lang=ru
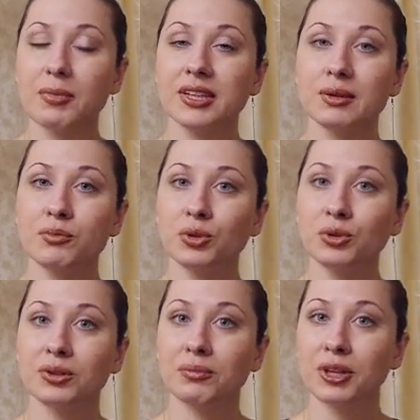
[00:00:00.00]

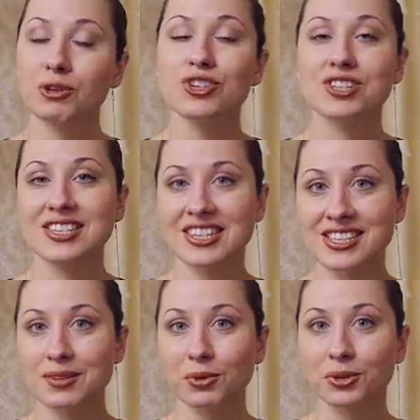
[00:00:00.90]
Поэтому мне очень
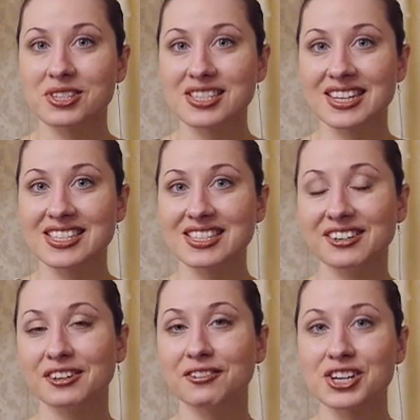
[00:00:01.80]
интересно будет узнать
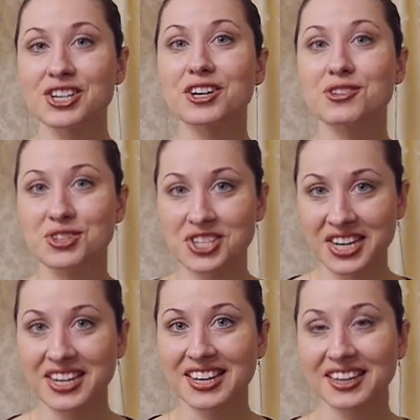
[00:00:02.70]
э, ваши
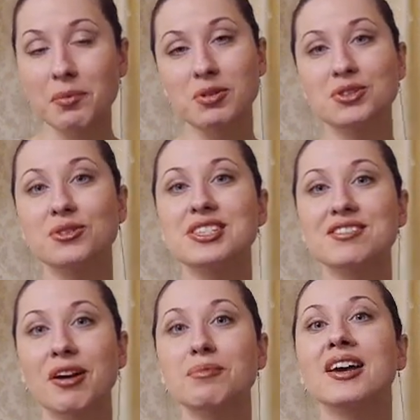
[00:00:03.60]
ощущения. Я поделюсь с
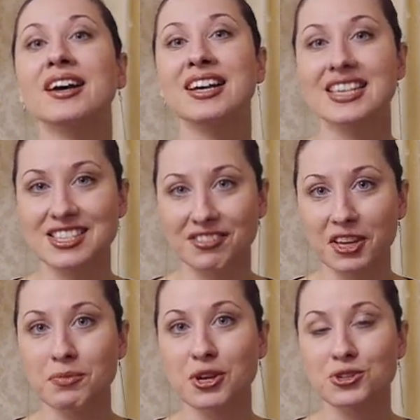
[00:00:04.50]
вами
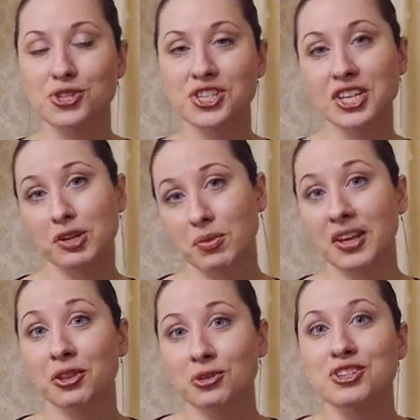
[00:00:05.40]
своими ощущениями.
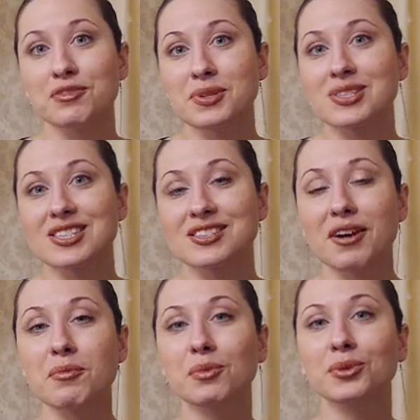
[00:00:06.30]
Я тоже вместе с
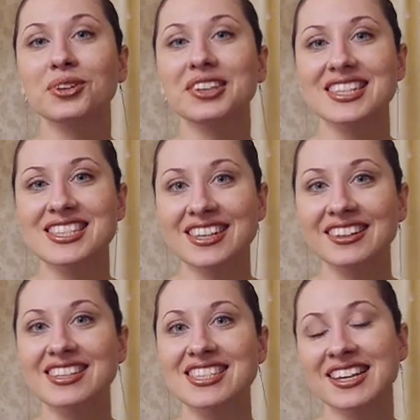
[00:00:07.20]
вами буду это
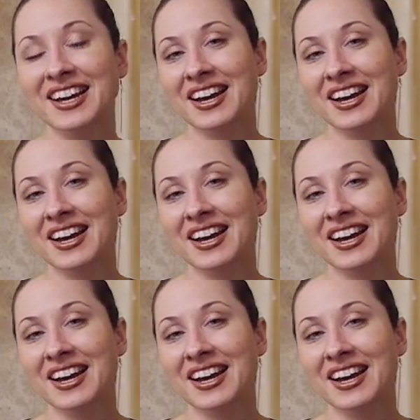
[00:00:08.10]
делать.